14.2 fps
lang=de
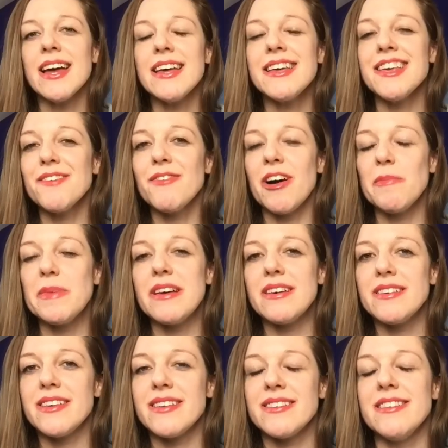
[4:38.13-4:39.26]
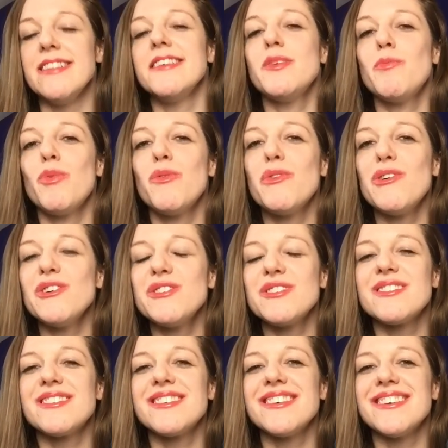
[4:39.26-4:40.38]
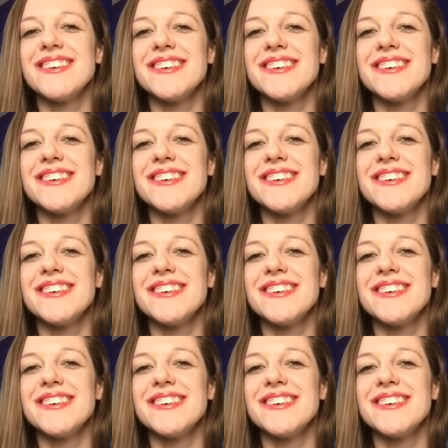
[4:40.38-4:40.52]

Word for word: Ich war mir dessen nicht bewusst.